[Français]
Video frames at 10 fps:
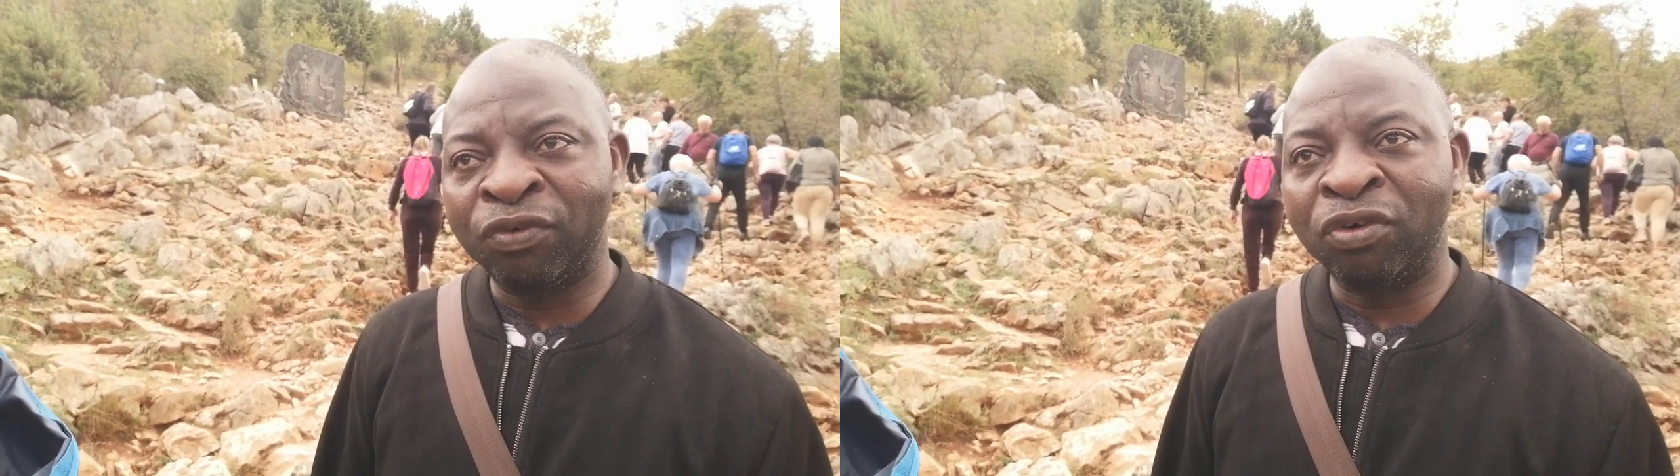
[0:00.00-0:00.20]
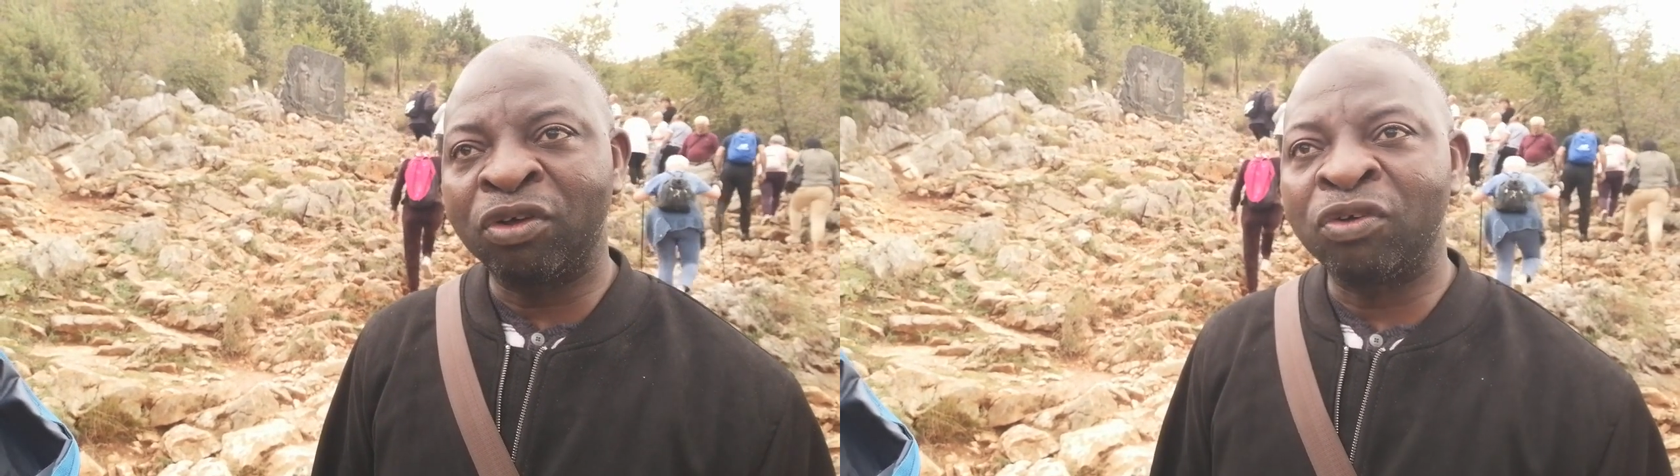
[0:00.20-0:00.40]

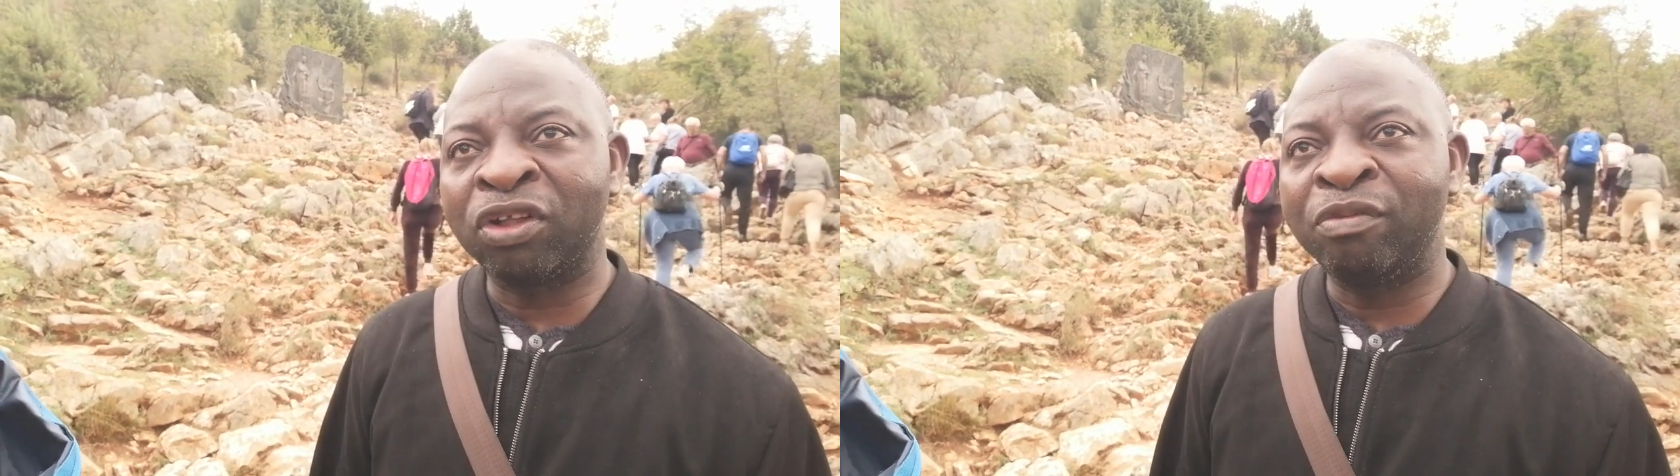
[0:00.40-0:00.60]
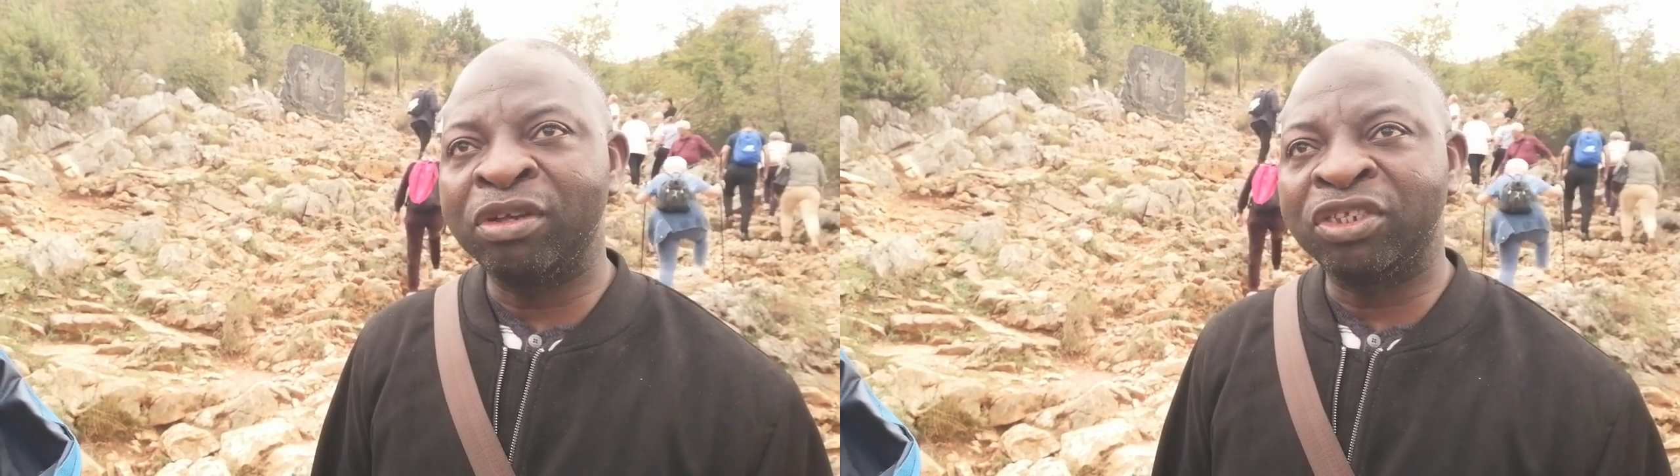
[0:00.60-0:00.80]
faut qu'on
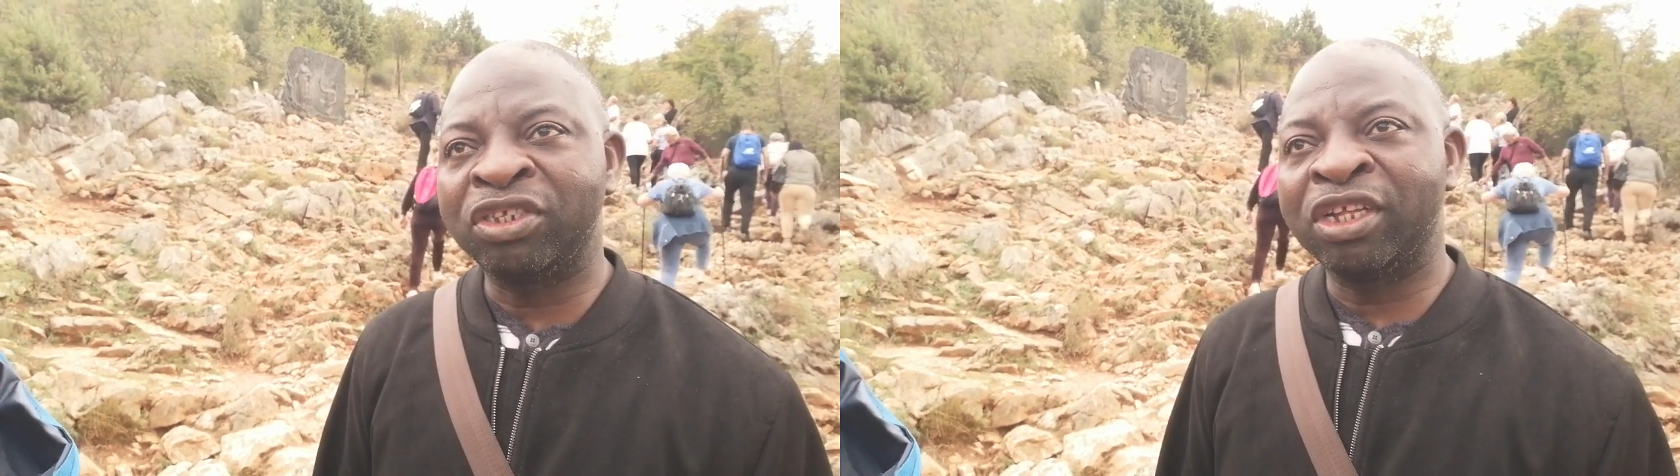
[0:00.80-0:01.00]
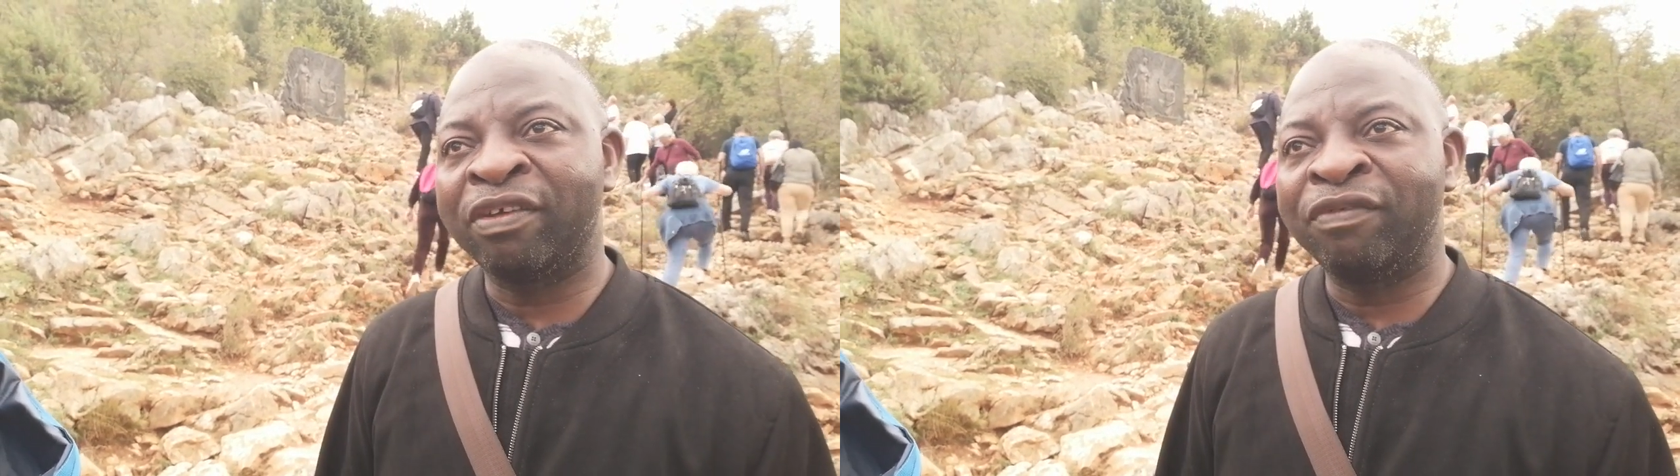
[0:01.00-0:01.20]

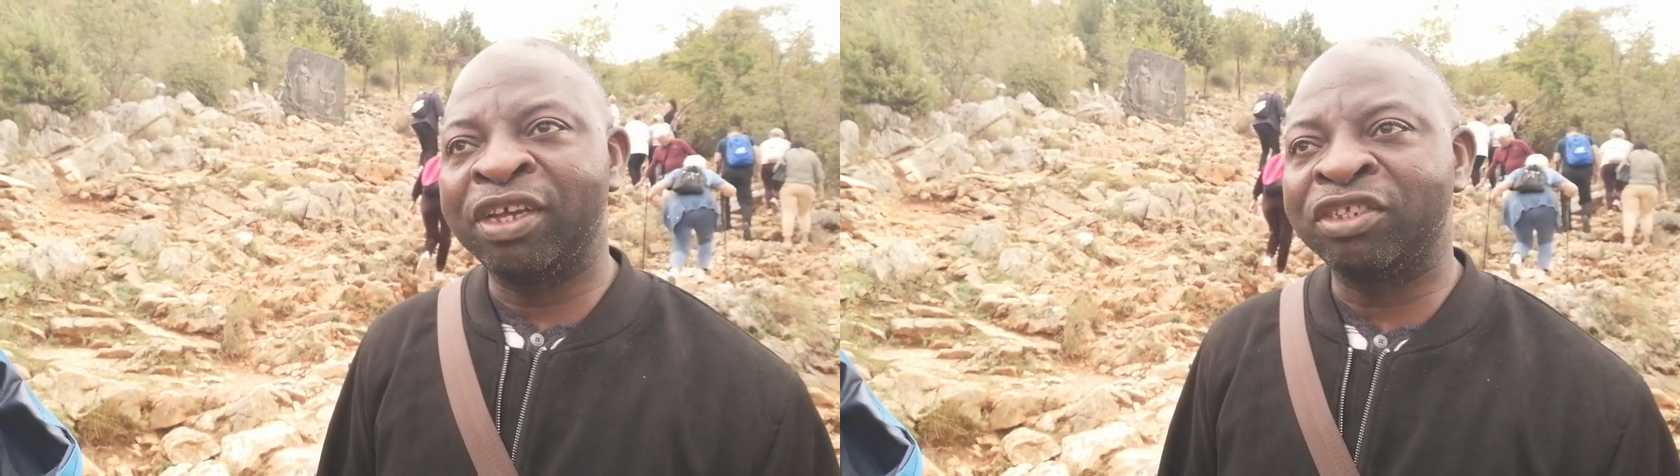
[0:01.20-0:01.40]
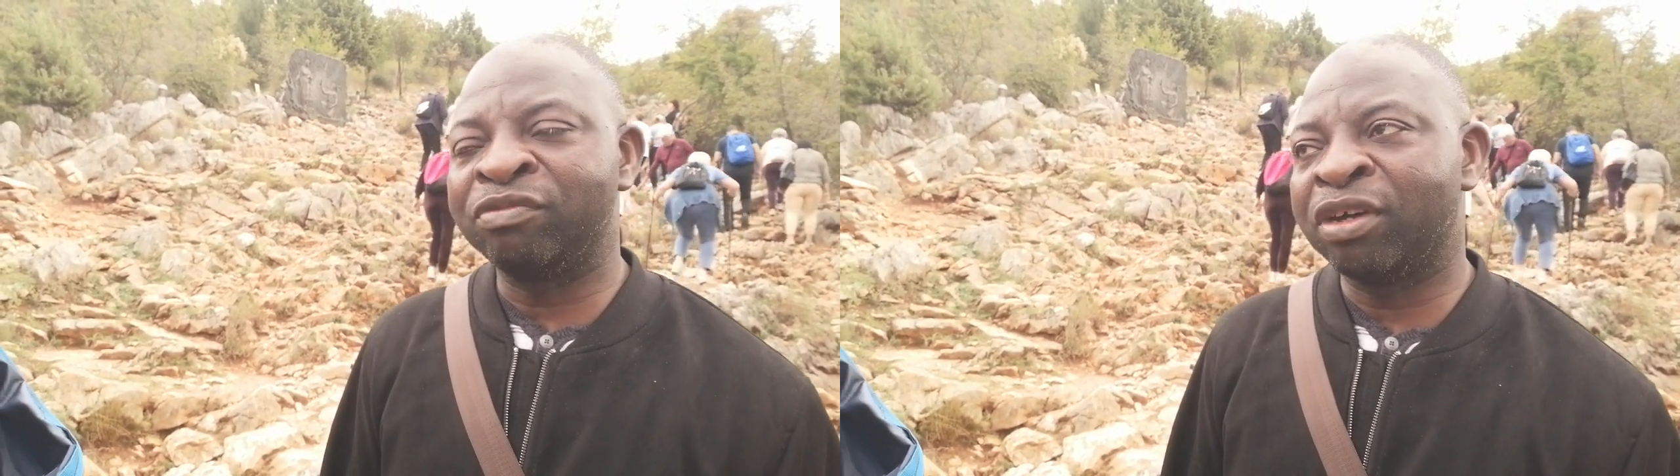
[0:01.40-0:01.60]
remercie la
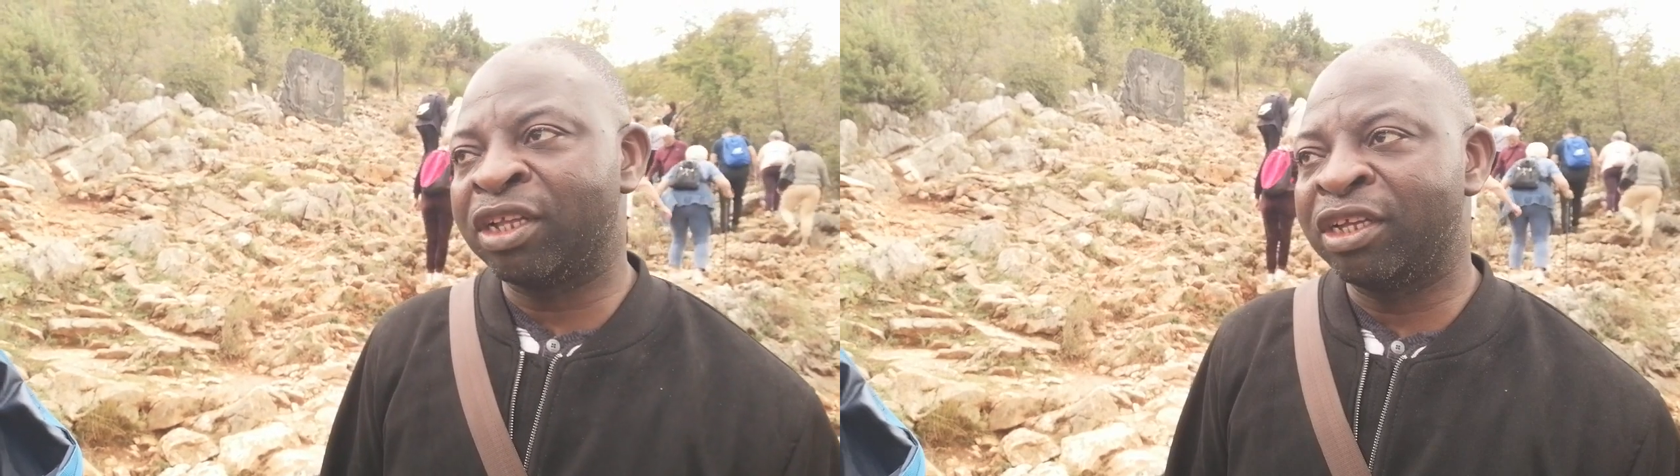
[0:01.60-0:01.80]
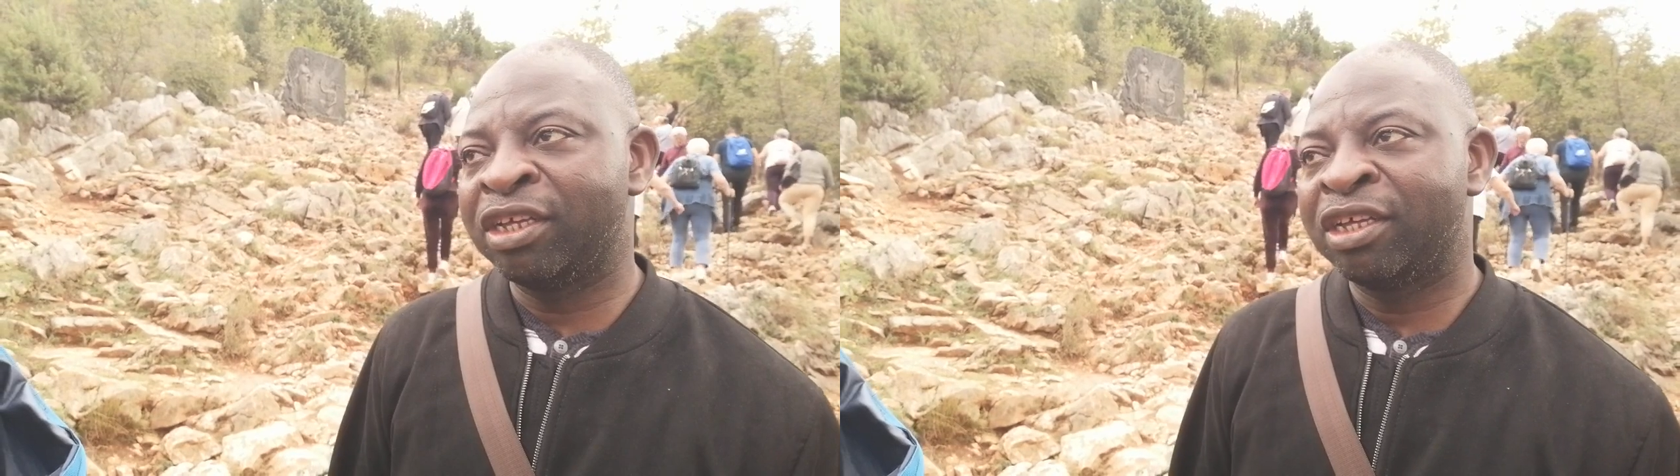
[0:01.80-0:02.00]
Vierge
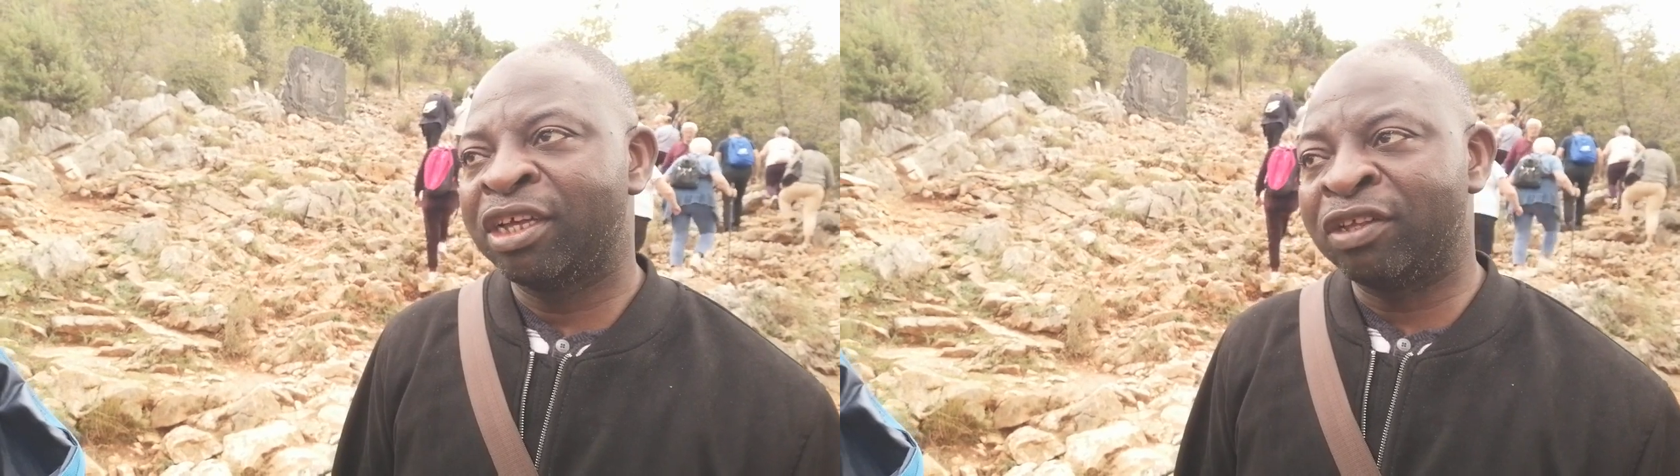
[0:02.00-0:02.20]
Marie